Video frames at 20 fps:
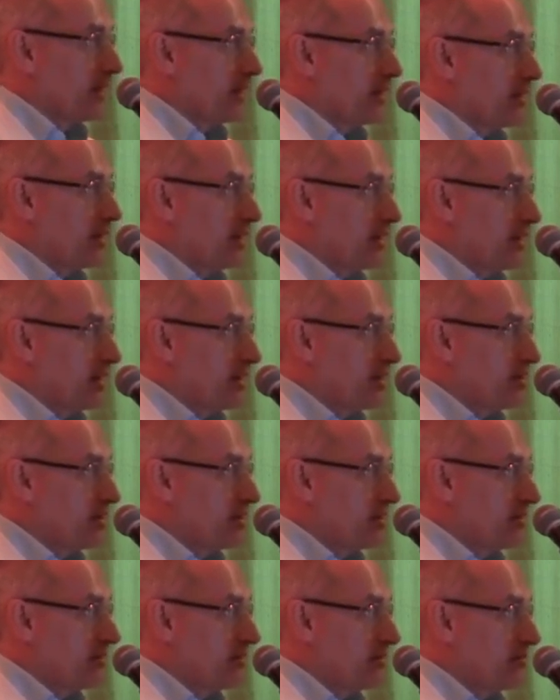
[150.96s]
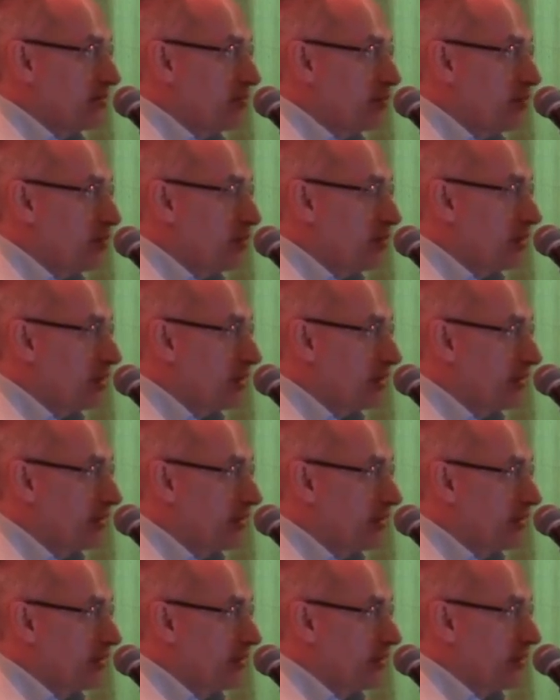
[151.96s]
Это держит Бог.
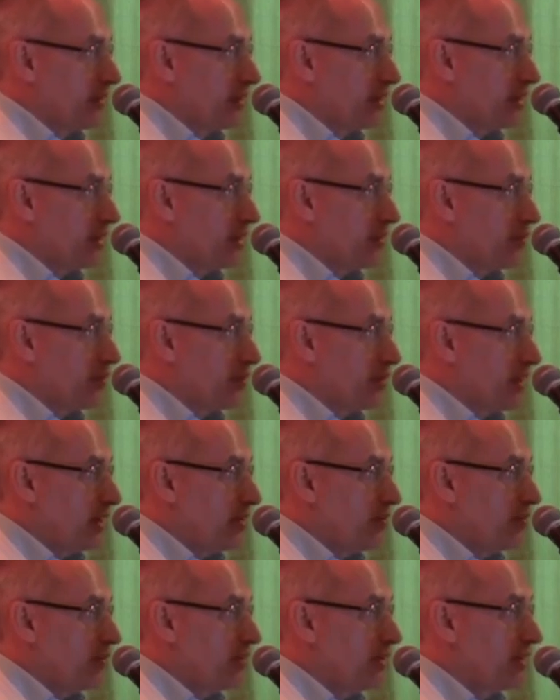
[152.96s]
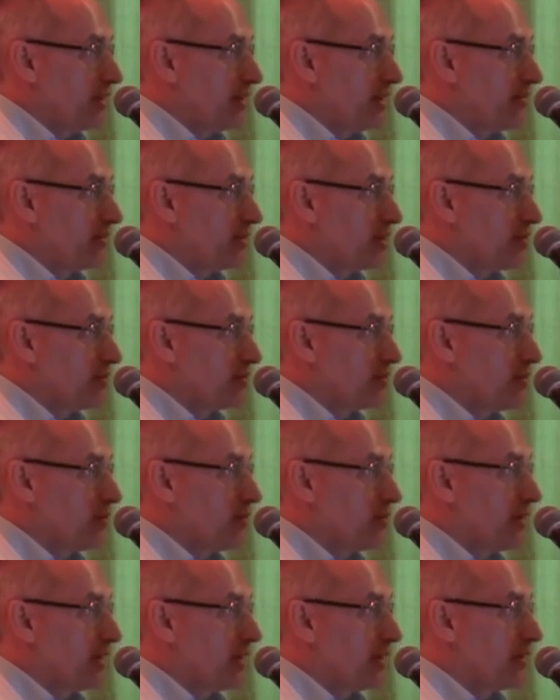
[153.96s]
Это Он находит нам друг
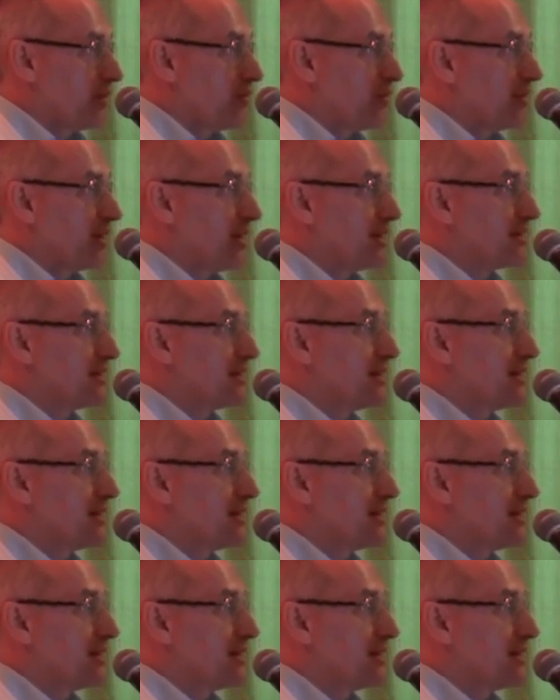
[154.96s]
друга, это Он нас